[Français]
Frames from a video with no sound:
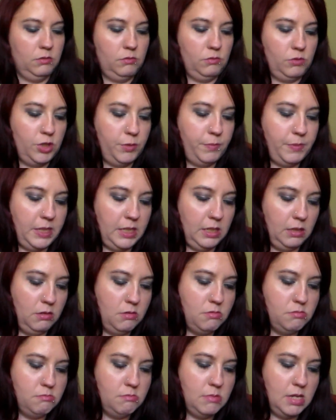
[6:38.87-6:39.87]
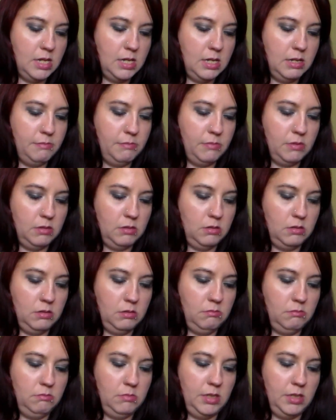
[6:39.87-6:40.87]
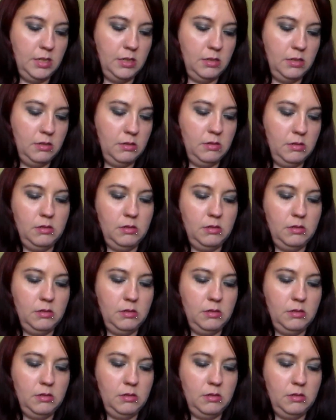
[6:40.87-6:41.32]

Donc, j'ai pris le même, mais